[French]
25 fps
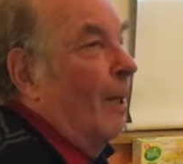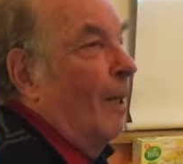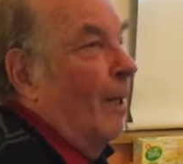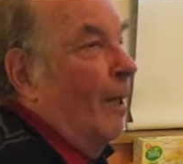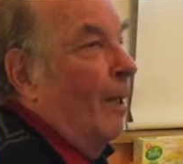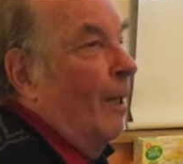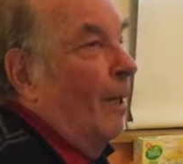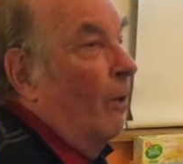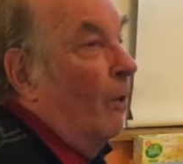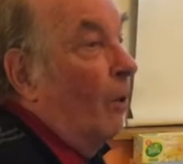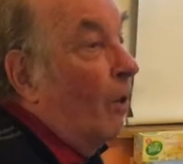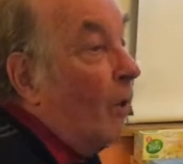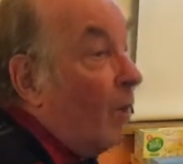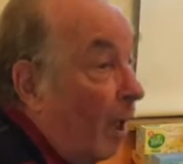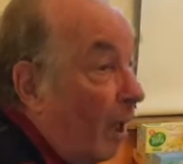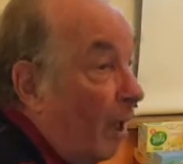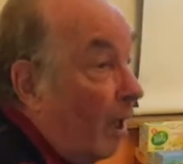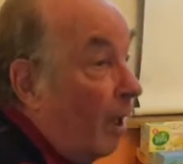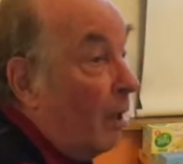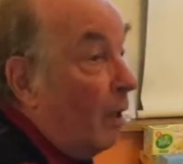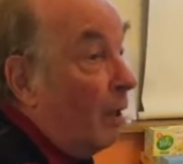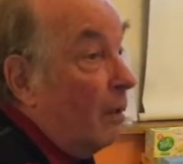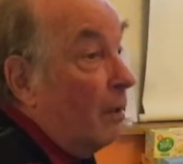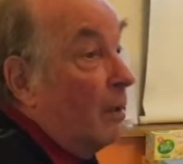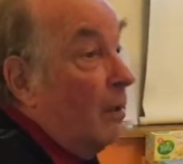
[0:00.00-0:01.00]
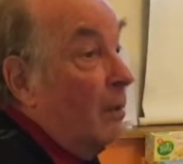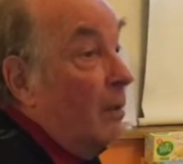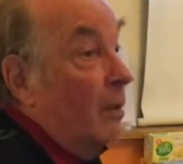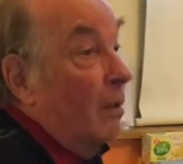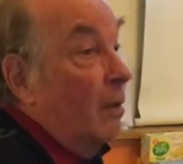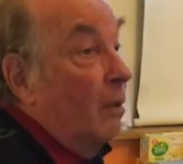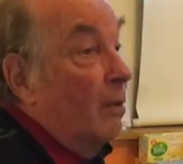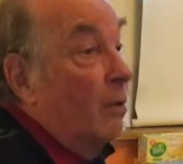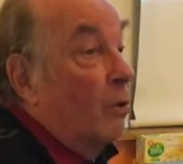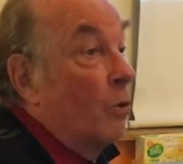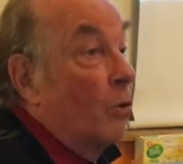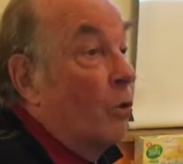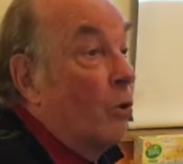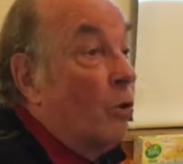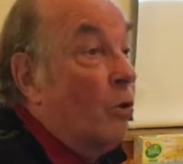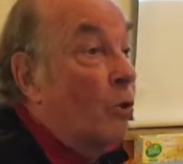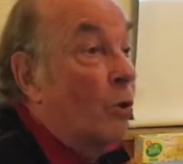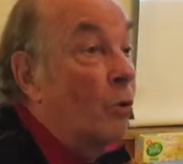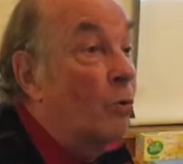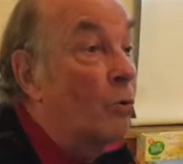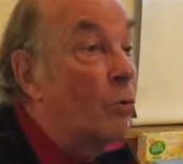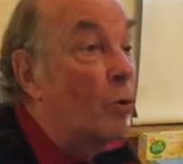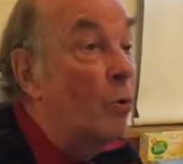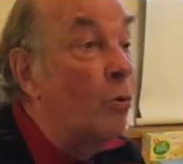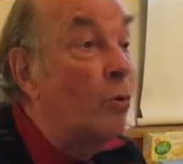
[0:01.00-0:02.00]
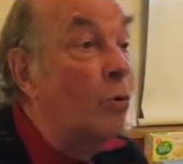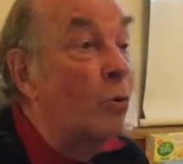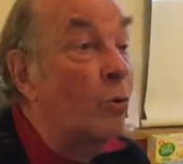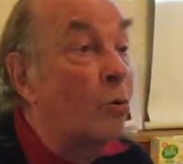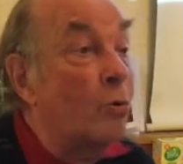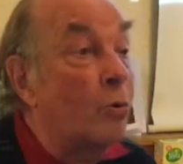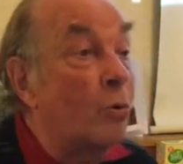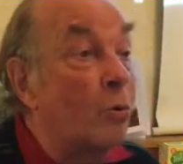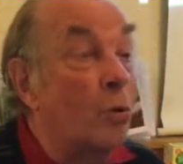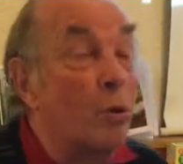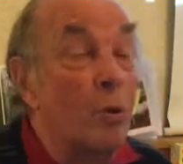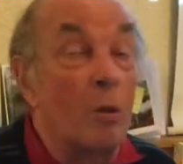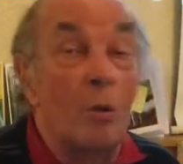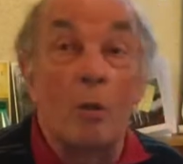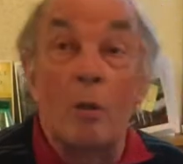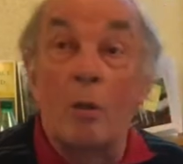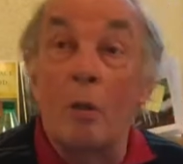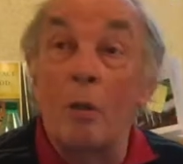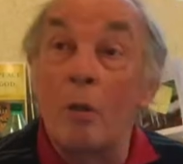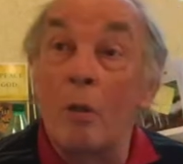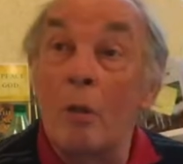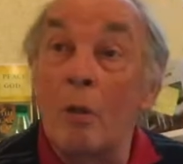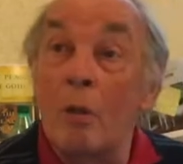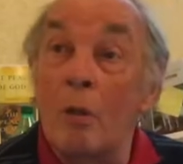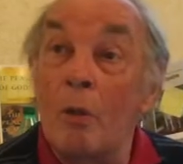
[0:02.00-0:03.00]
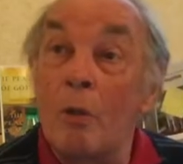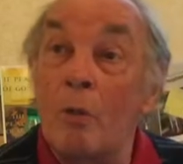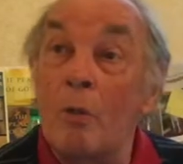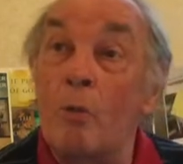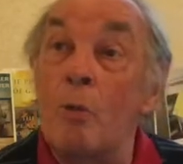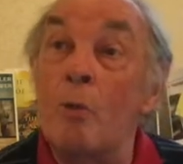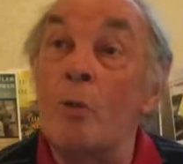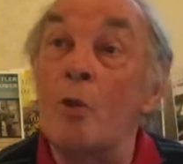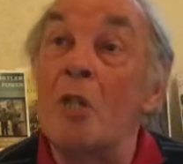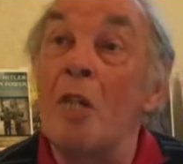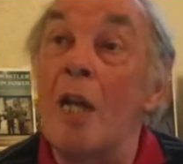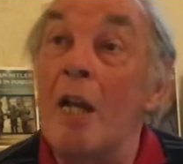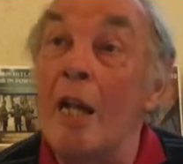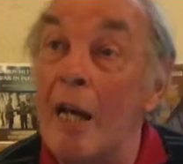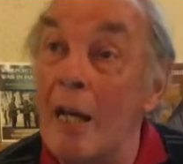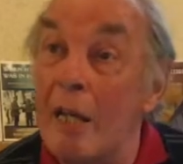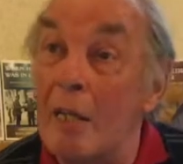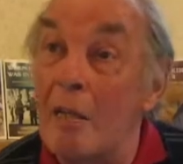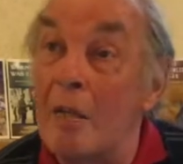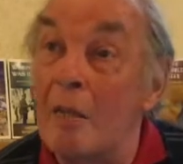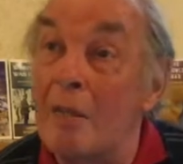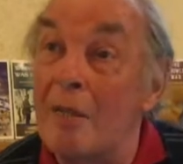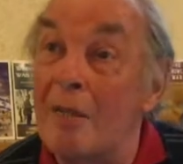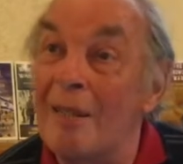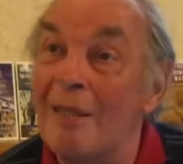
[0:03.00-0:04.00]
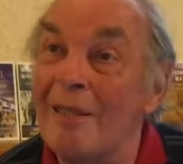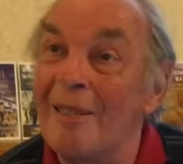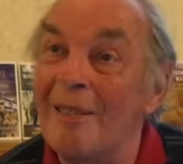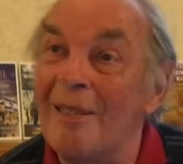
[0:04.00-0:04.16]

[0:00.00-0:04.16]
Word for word: Alors là, je doute du céleste.